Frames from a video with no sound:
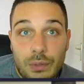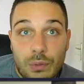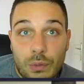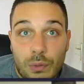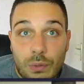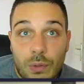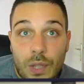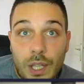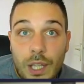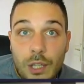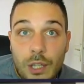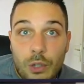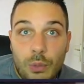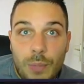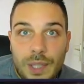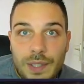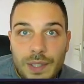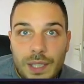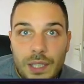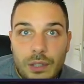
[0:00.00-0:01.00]
d'assaut.
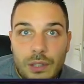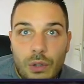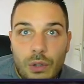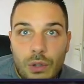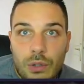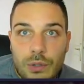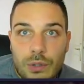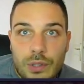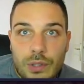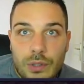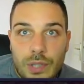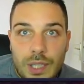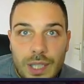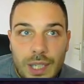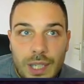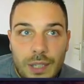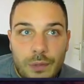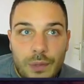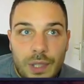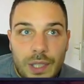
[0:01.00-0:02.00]
Combattez les trolls
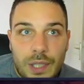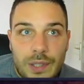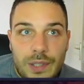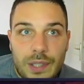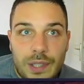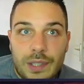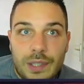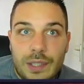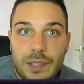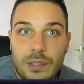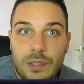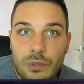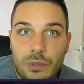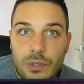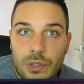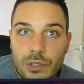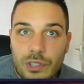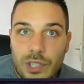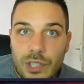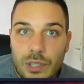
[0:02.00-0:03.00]
sanguinaires et fanatiques,
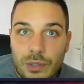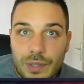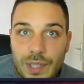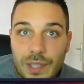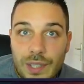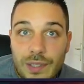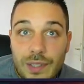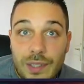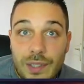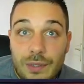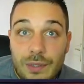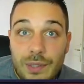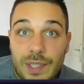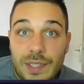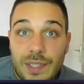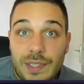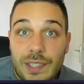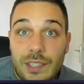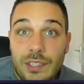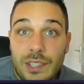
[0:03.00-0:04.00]
des dinosaures
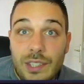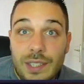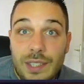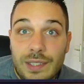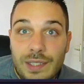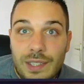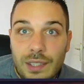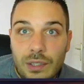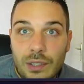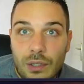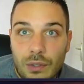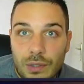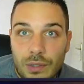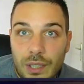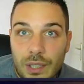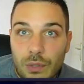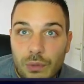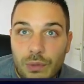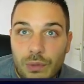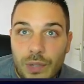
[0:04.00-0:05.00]
gigantesques et des vestiges des
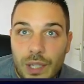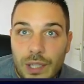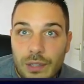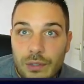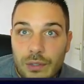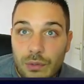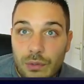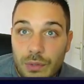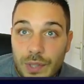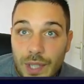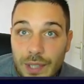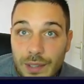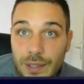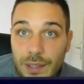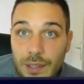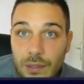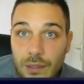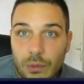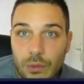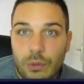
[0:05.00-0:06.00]
titans. Découvrez
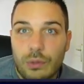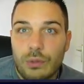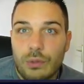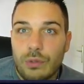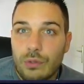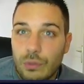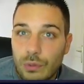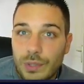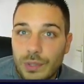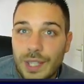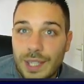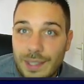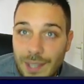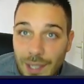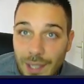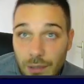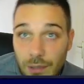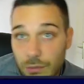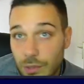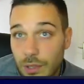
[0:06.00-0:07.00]
euh,
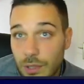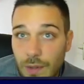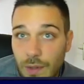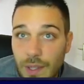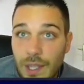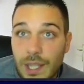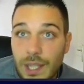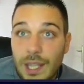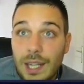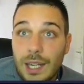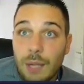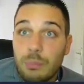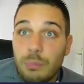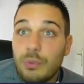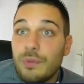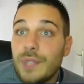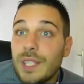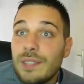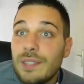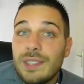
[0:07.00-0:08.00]
Zuldazar, oui,
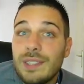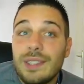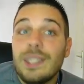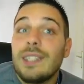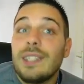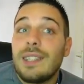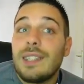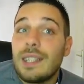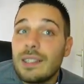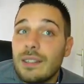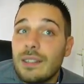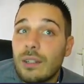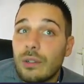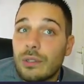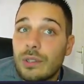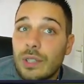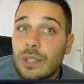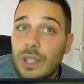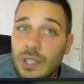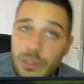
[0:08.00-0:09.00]
la plus vieille cité
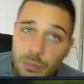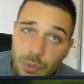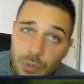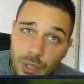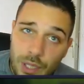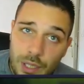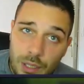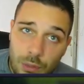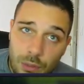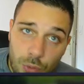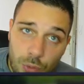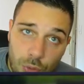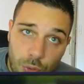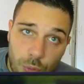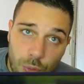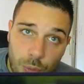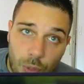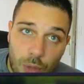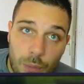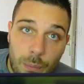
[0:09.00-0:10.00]
d'Azeroth. Explorez
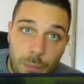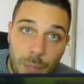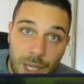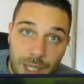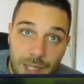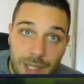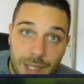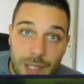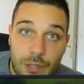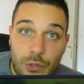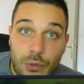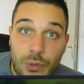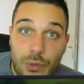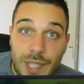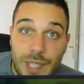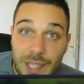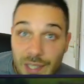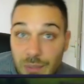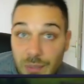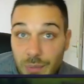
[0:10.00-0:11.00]
les lugubres
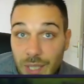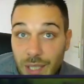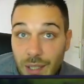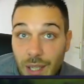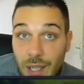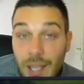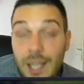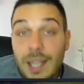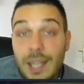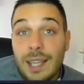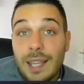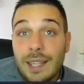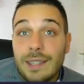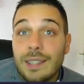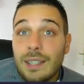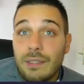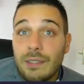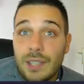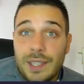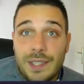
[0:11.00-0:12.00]
marécages de Nazmir
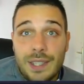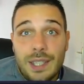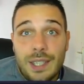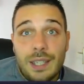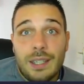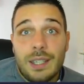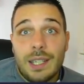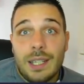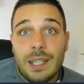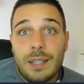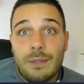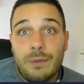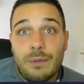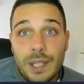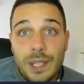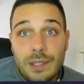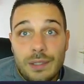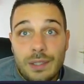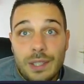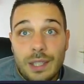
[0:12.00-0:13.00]
et traversez
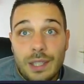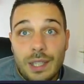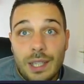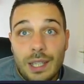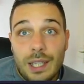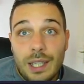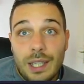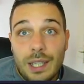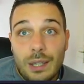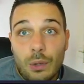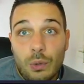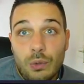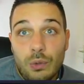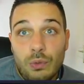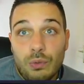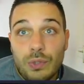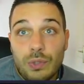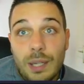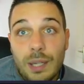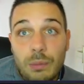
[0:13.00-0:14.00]
les vastes
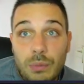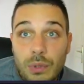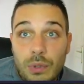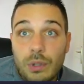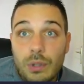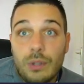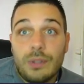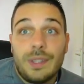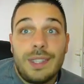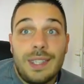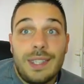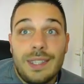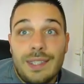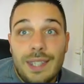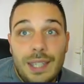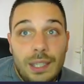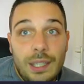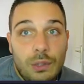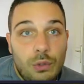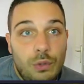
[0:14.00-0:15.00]
et redoutables
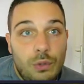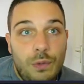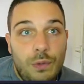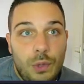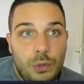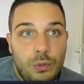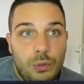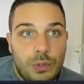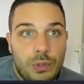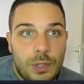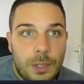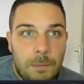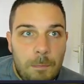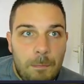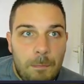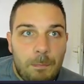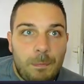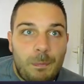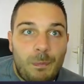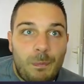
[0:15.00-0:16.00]
déserts de
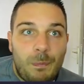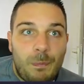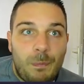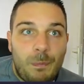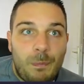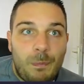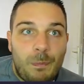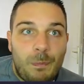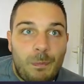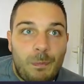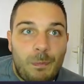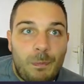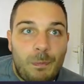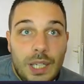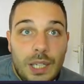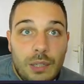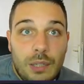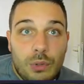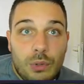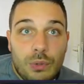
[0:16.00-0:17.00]
Vol'dun.
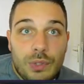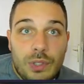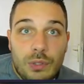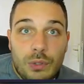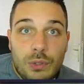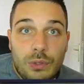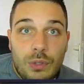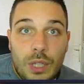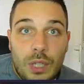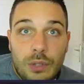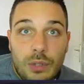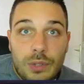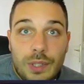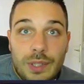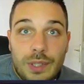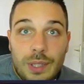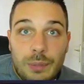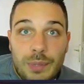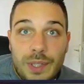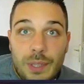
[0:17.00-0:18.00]
Zandalar, le continent de
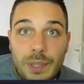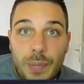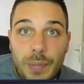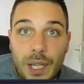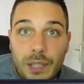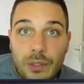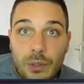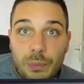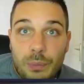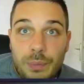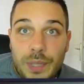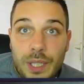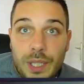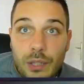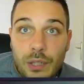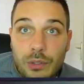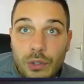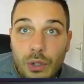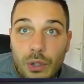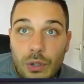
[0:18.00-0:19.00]
la est habité par un
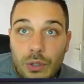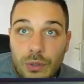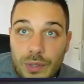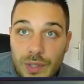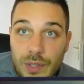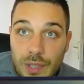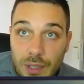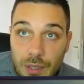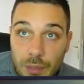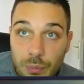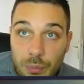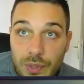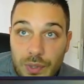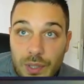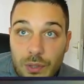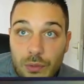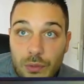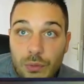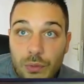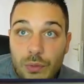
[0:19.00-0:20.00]
empire troll
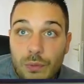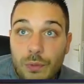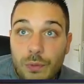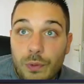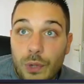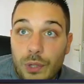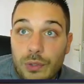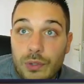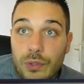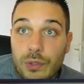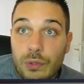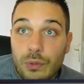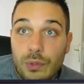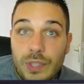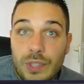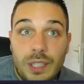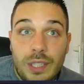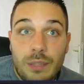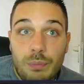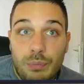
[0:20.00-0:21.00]
ancien. Il possède une
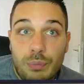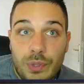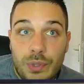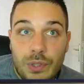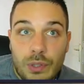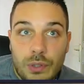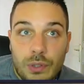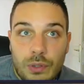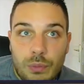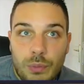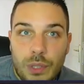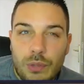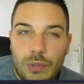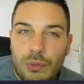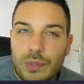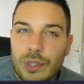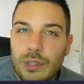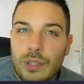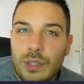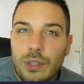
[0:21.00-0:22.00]
force nautique
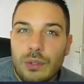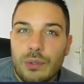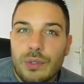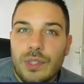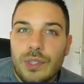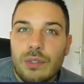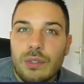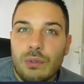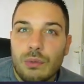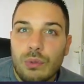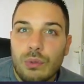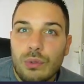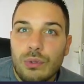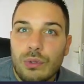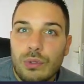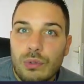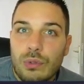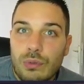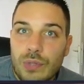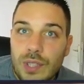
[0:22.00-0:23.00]
puissante, mais le continent a aussi
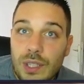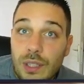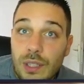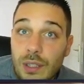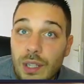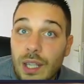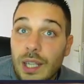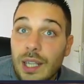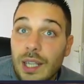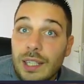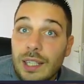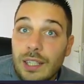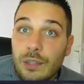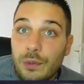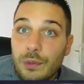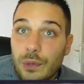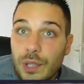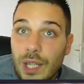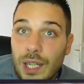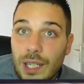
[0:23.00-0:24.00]
son lot de soucis
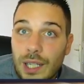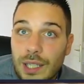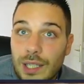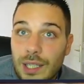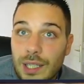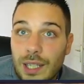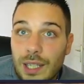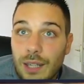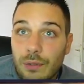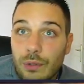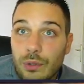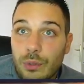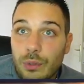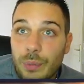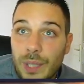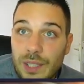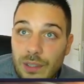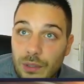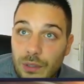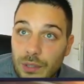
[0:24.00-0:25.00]
qu'il faudra régler
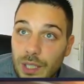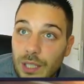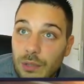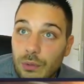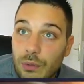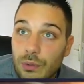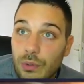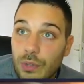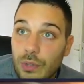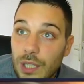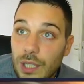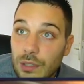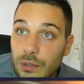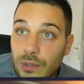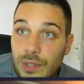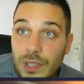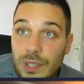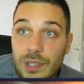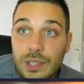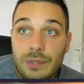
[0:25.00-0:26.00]
avant de partir en guerre
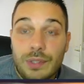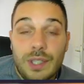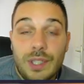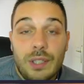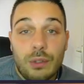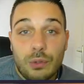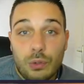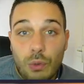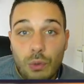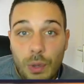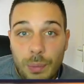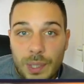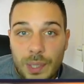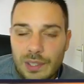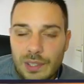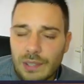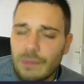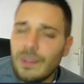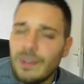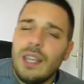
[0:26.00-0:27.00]
contre l'Alliance et est divisé en
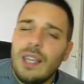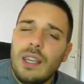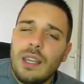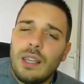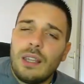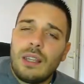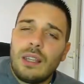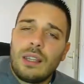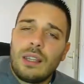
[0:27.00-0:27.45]
trois parties.